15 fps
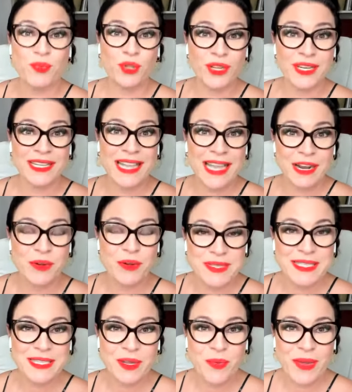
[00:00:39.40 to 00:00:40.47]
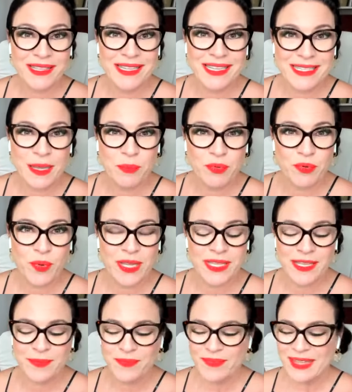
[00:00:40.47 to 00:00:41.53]
donner de la commission à tes
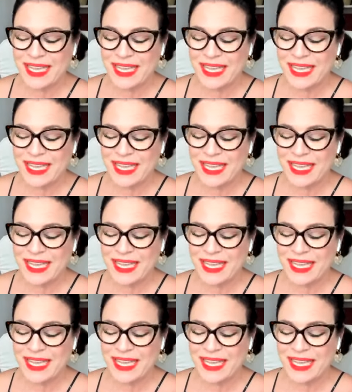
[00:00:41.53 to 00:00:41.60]
employés?